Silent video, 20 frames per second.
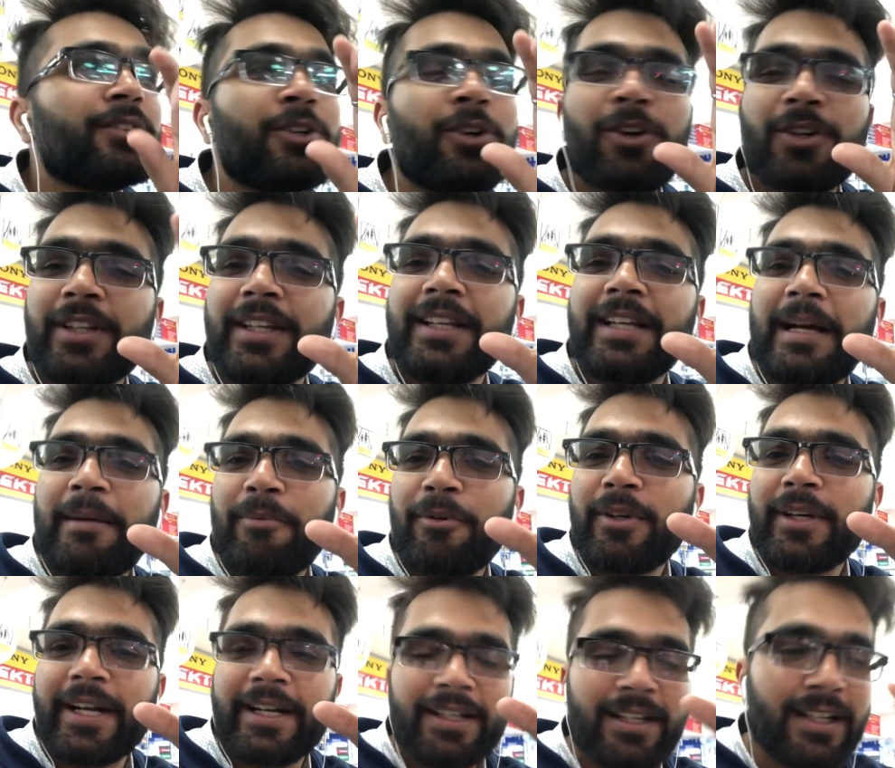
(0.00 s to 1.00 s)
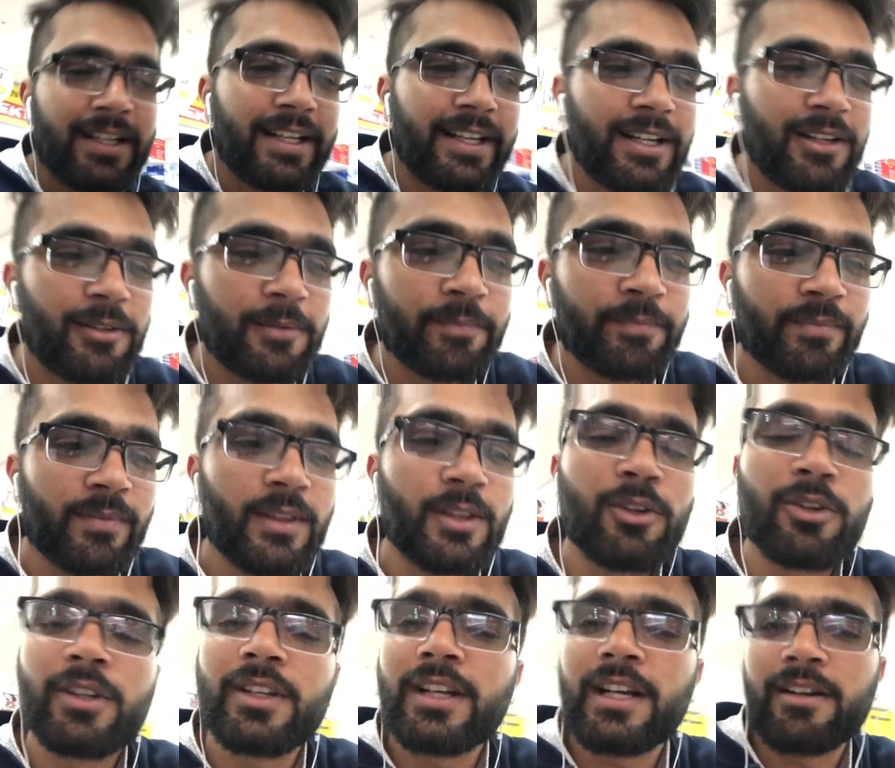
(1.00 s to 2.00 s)
दो दिन आप प्रोटेक्टर ले आओ
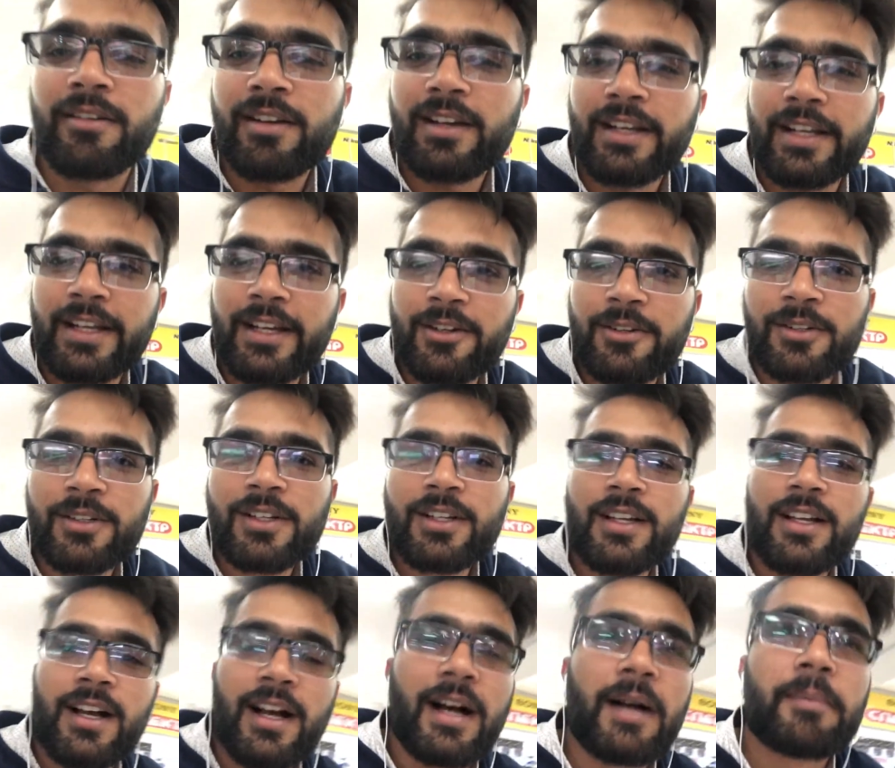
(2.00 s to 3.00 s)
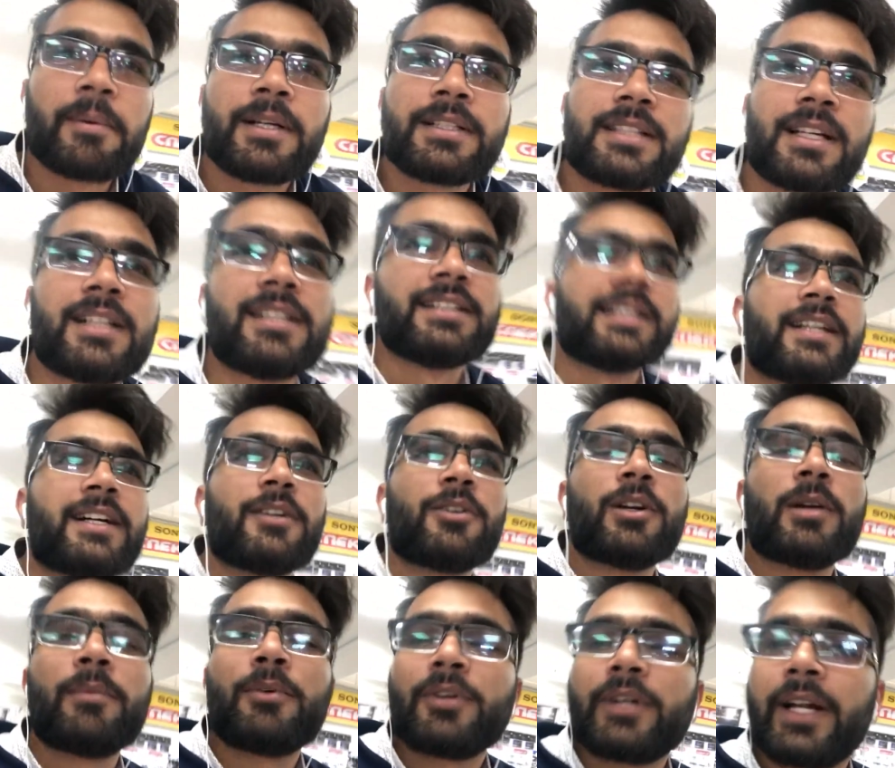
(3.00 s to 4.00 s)
दो दिन कवर ले आओ आपका चल जाएगा
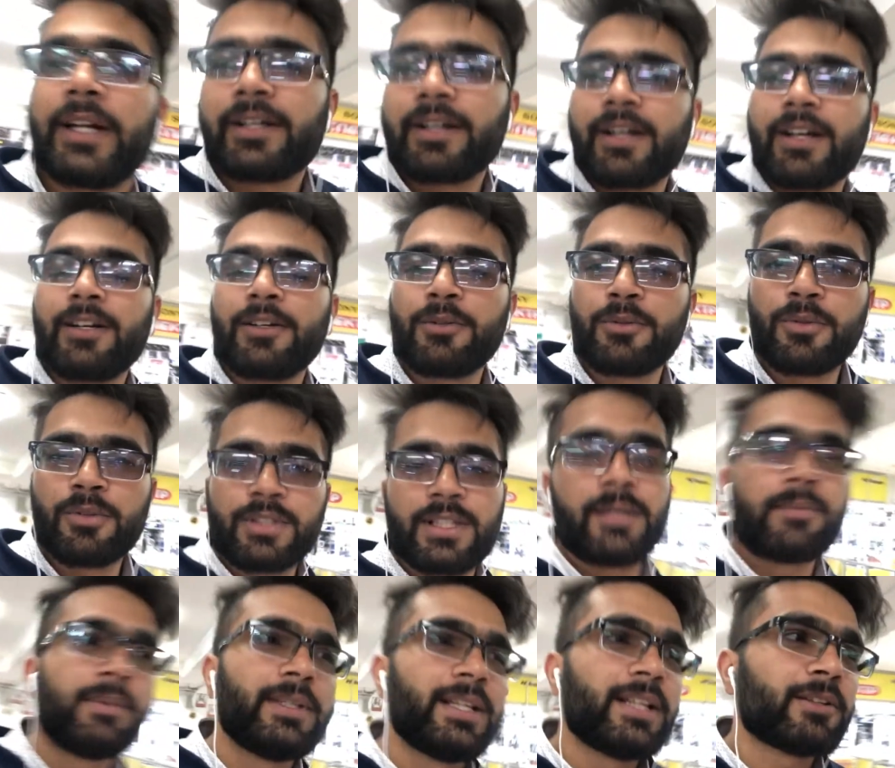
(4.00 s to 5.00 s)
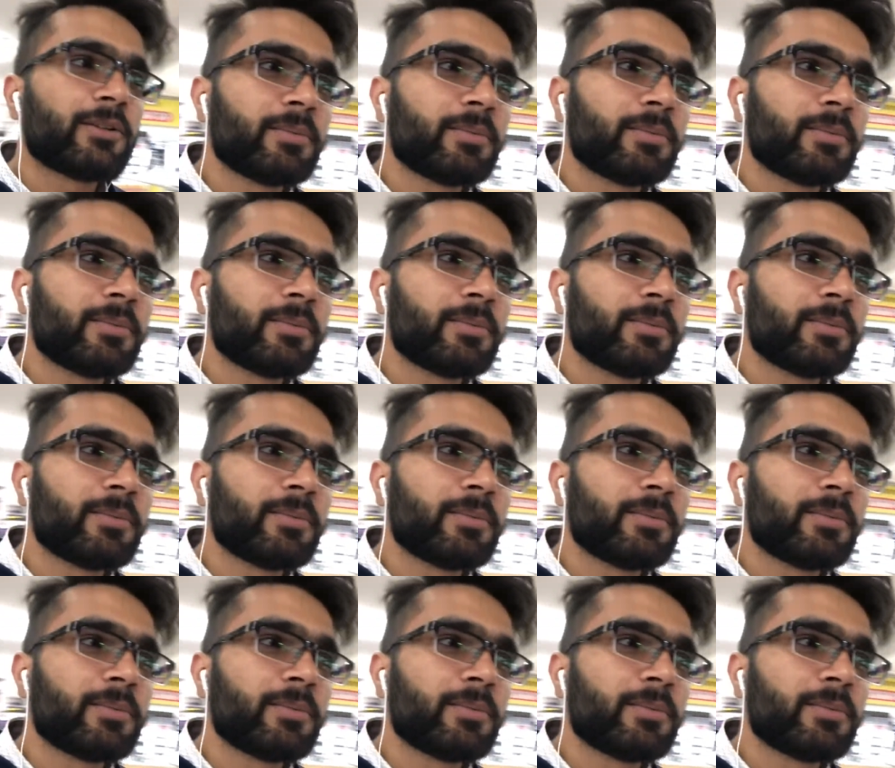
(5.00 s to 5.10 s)
क्योंकि प्रोटेक्टर अगर टूटता भी है तो